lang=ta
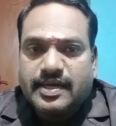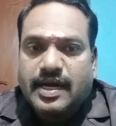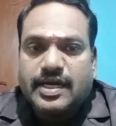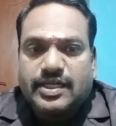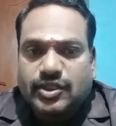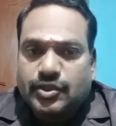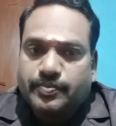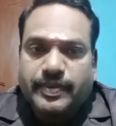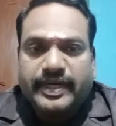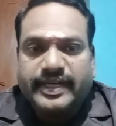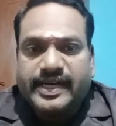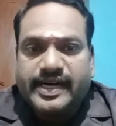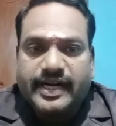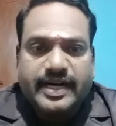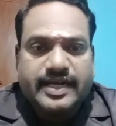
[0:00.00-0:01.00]
ஆற்று
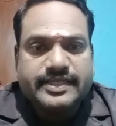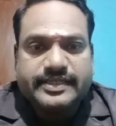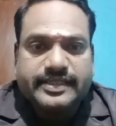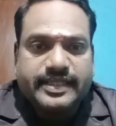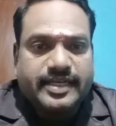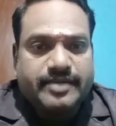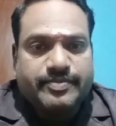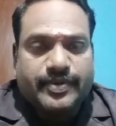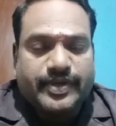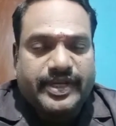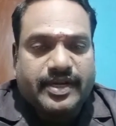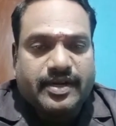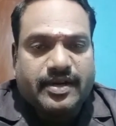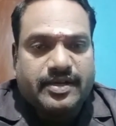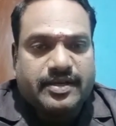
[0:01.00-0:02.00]
படுகைகளில் செய்யக்கூடிய
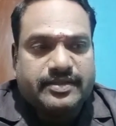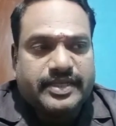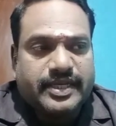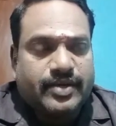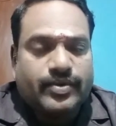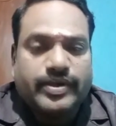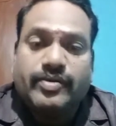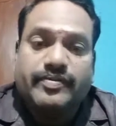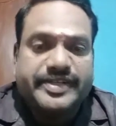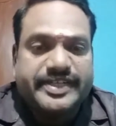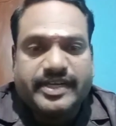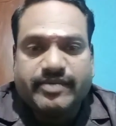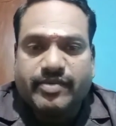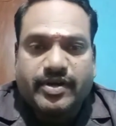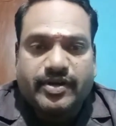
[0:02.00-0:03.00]
செய்யக்கூடிய ஒரு
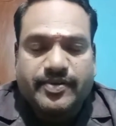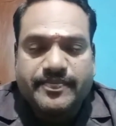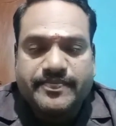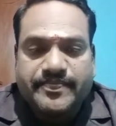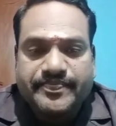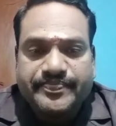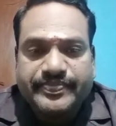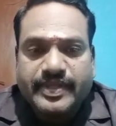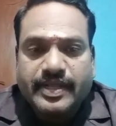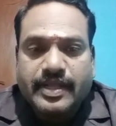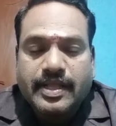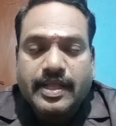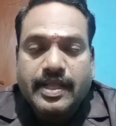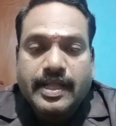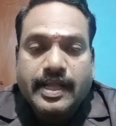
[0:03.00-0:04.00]
விஷயமாகும்
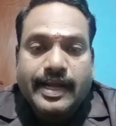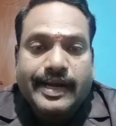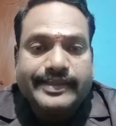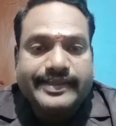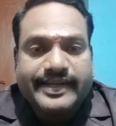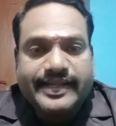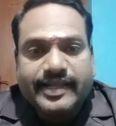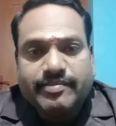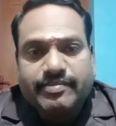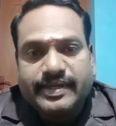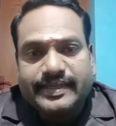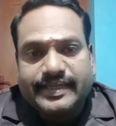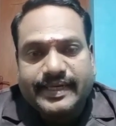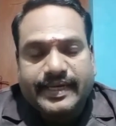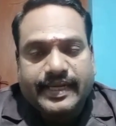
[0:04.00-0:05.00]
அதே நேரம்
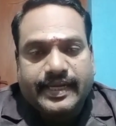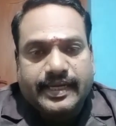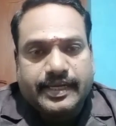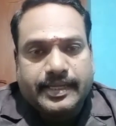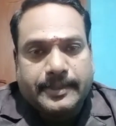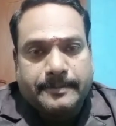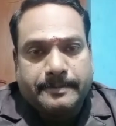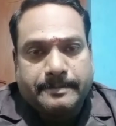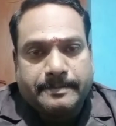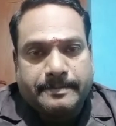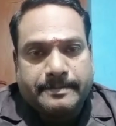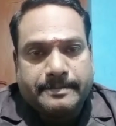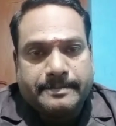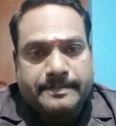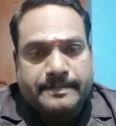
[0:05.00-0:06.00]
பார்த்திங்கன்னா
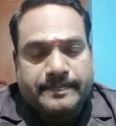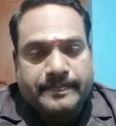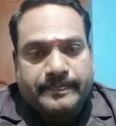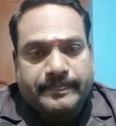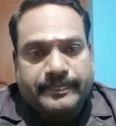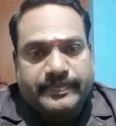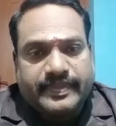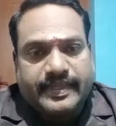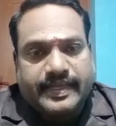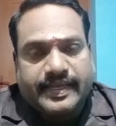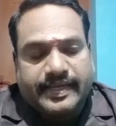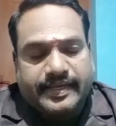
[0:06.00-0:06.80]
இந்த